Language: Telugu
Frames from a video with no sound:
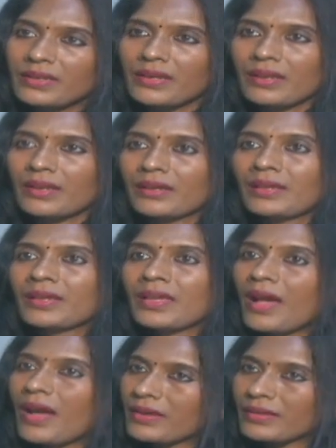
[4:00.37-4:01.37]
ఇంటర్నల్గా
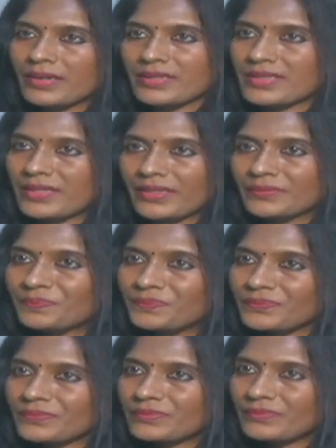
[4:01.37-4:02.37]
ఆర్గాన్స్ని
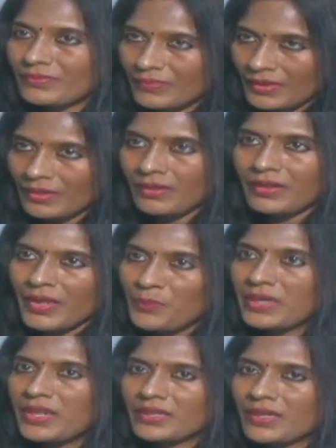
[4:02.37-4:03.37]
ఓకే
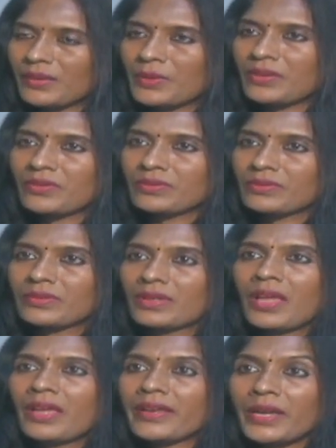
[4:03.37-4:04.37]
ఇమీడియట్గా మనం
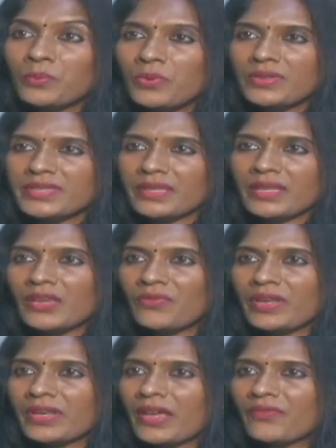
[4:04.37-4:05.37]
రెడ్ బుల్స్ అని
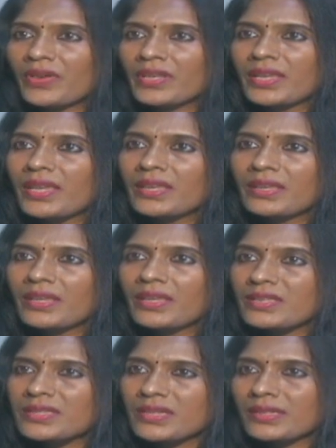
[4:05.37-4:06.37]
ఇవన్నీ అవన్నీ ఇన్
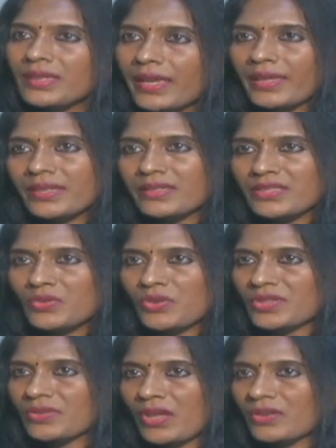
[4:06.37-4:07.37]
ఇన్స్టంట్ ఎనర్జీ
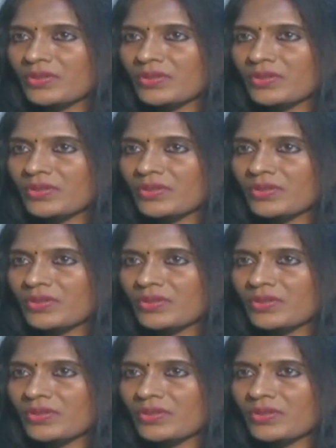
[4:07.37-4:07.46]
కోసం